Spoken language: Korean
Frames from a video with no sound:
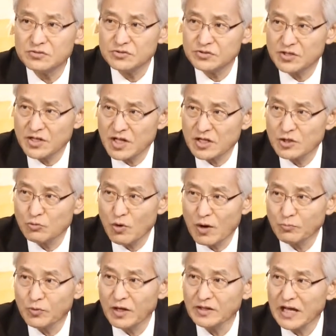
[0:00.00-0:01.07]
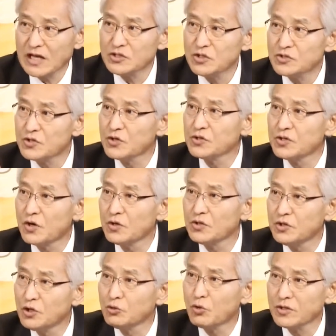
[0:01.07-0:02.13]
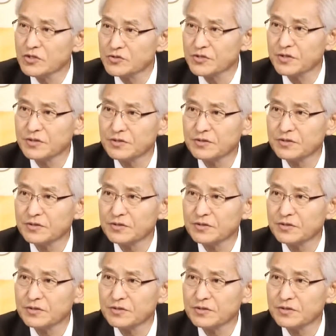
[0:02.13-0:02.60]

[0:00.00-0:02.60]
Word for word: 제자들과 함께 다시 성경을 연구하셨어요.